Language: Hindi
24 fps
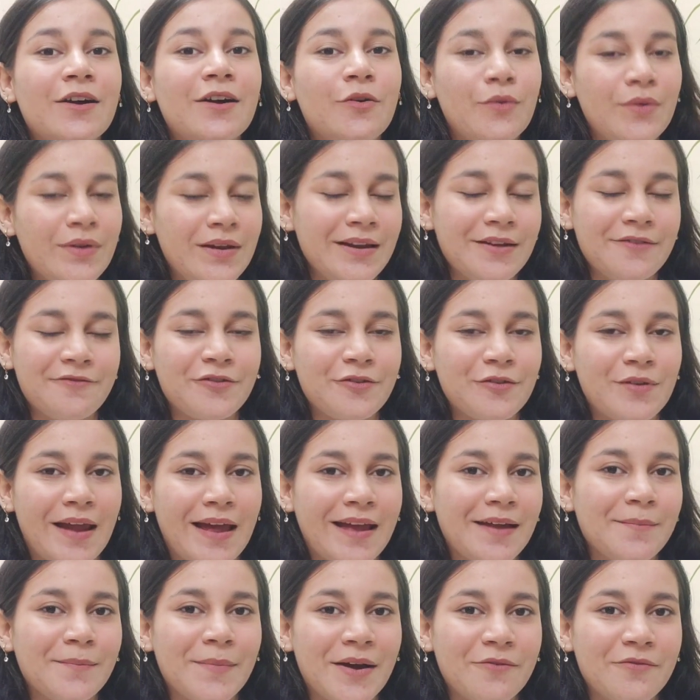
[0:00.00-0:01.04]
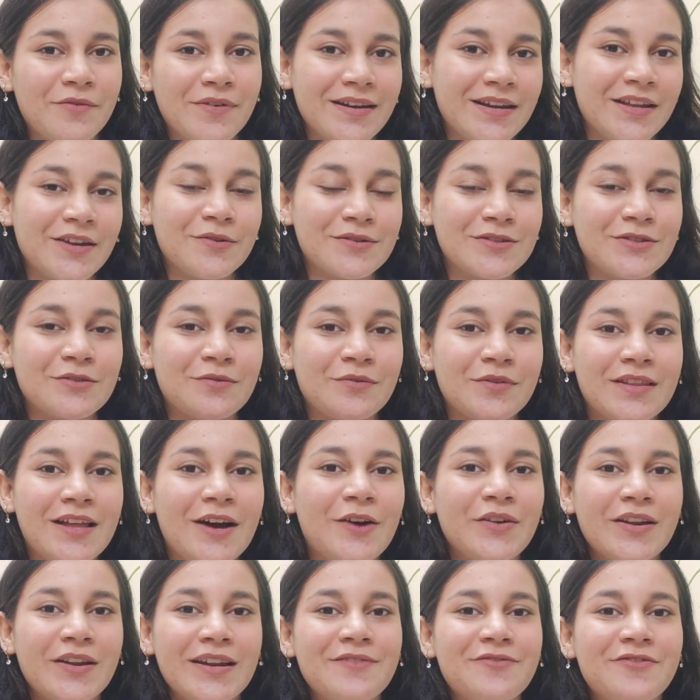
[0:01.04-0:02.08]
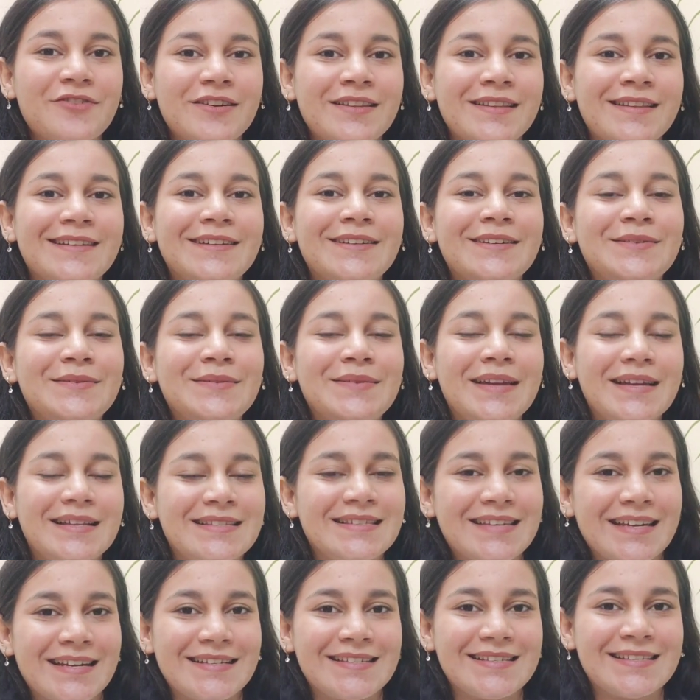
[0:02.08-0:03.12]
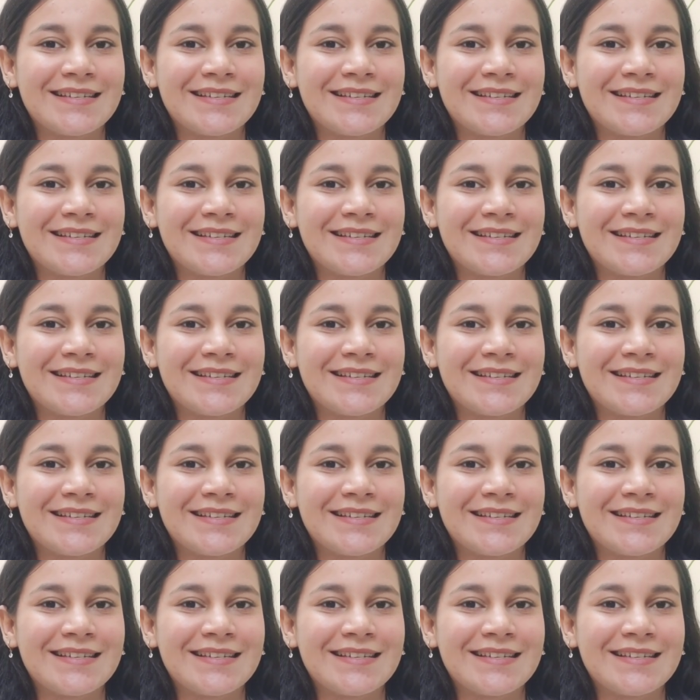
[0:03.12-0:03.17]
only if you like my video So without any further ado, let's get